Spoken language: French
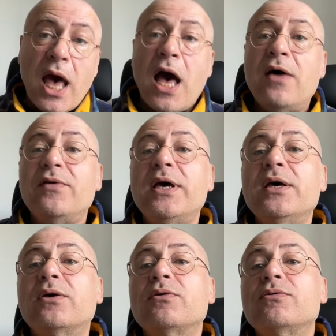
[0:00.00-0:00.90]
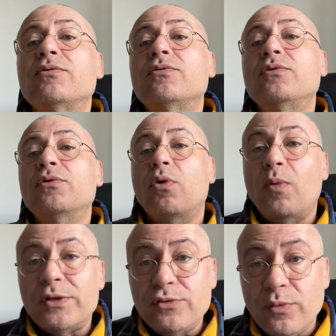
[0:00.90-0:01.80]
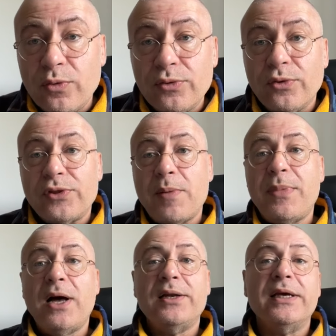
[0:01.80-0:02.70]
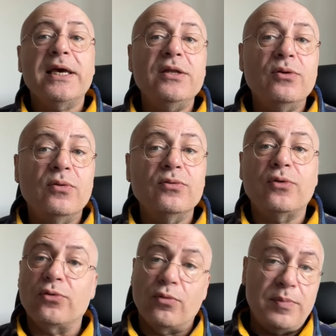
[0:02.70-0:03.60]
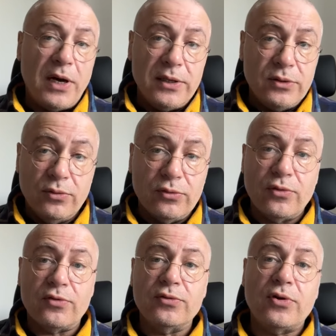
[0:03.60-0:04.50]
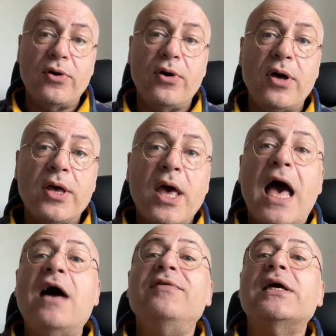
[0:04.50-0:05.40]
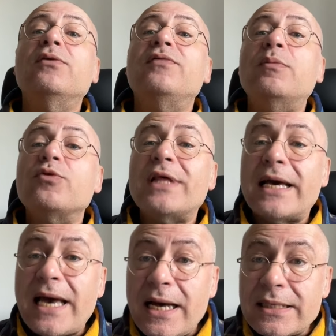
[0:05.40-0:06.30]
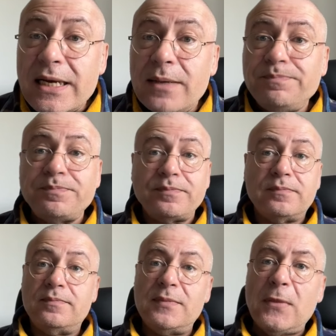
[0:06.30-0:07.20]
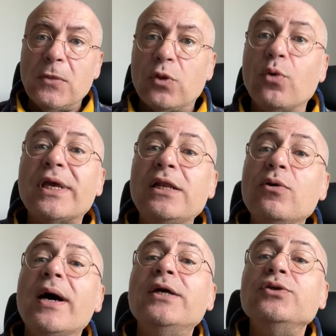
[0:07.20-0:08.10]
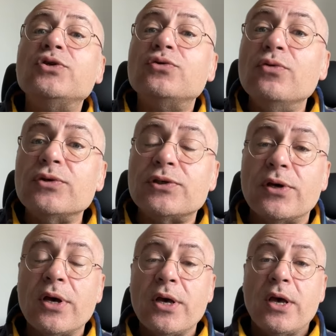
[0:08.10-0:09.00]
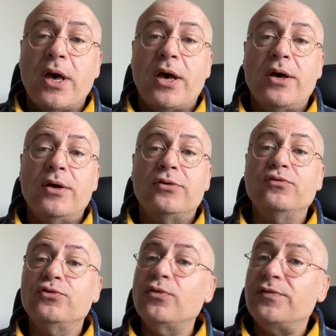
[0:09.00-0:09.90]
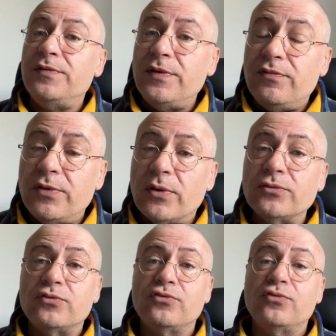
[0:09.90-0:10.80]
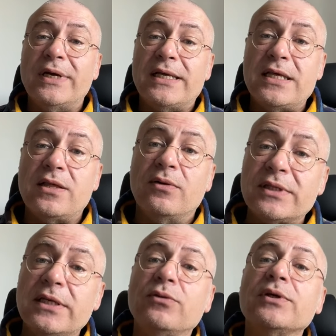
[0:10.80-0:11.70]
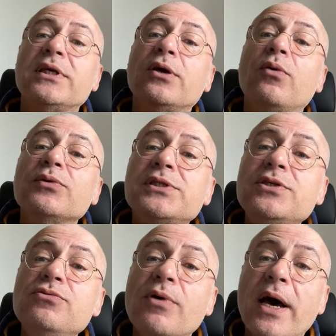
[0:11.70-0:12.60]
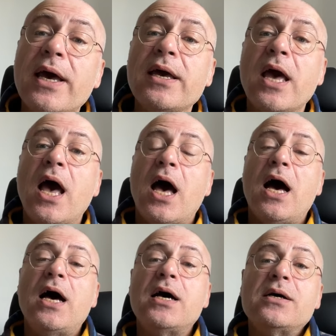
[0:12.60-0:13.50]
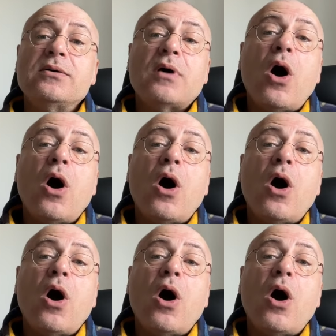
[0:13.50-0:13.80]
avec euh, le roi du monde dont a parlé Guénon, dont ont parlé d'autres auteurs, avec le fameux Agartha. Donc il y aurait une source euh, toujours vivifiante, toujours existante, et donc qui continuerait à